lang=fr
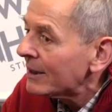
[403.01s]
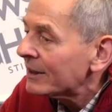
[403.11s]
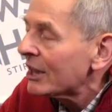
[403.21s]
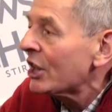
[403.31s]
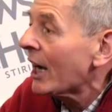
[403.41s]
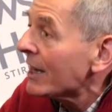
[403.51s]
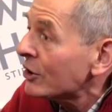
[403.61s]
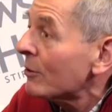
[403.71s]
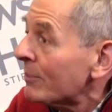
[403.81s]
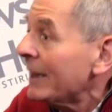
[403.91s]
c'est que j'ai
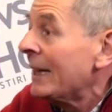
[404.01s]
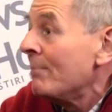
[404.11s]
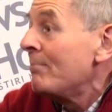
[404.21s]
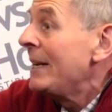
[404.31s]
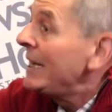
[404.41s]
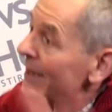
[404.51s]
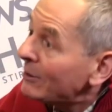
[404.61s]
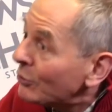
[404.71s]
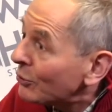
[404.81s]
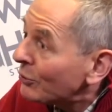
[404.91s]
rassemblé des
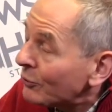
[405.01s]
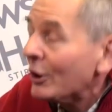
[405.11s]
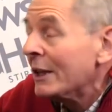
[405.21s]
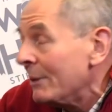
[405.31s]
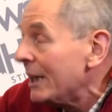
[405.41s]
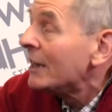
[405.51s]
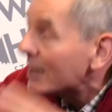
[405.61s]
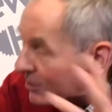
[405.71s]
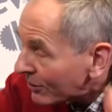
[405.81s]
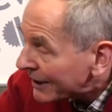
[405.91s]
milliers, de, enfin des milliers,
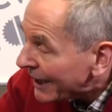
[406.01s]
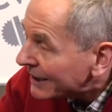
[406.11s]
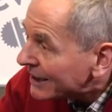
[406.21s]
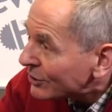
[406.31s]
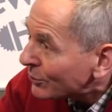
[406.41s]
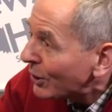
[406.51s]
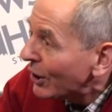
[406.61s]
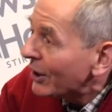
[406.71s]
des centaines, disons,